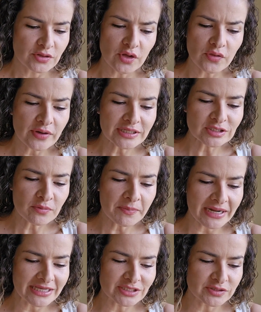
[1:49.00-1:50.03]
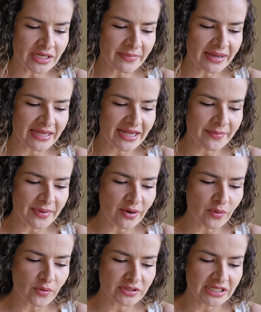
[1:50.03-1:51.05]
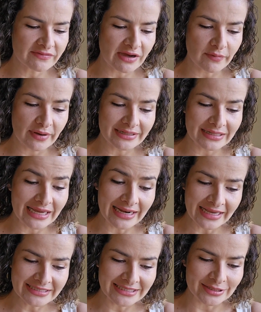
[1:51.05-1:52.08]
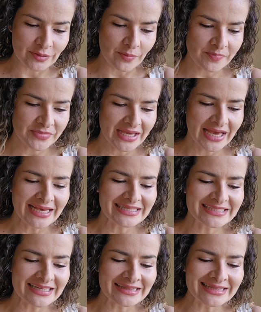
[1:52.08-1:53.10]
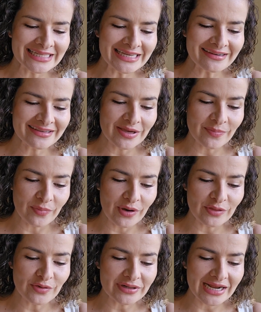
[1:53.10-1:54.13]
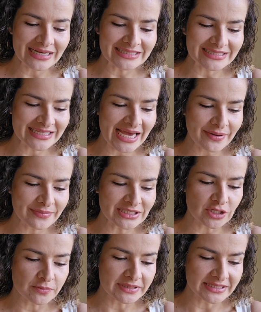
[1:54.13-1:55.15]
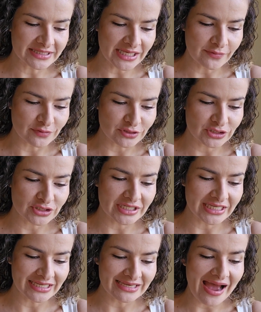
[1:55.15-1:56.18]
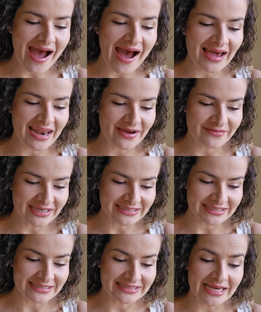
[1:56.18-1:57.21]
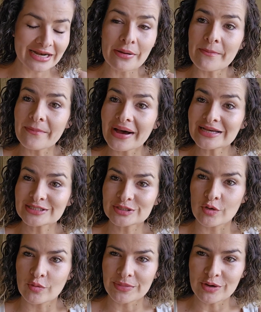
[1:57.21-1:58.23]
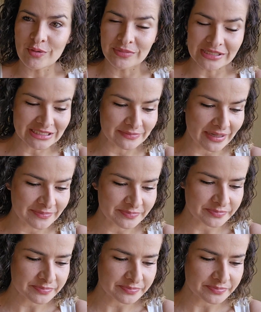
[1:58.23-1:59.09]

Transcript: Todo esto parece una manera mejor de evaluar el éxito, sentir que puedo realizar mis objetivos y a la vez estar en paz conmigo misma.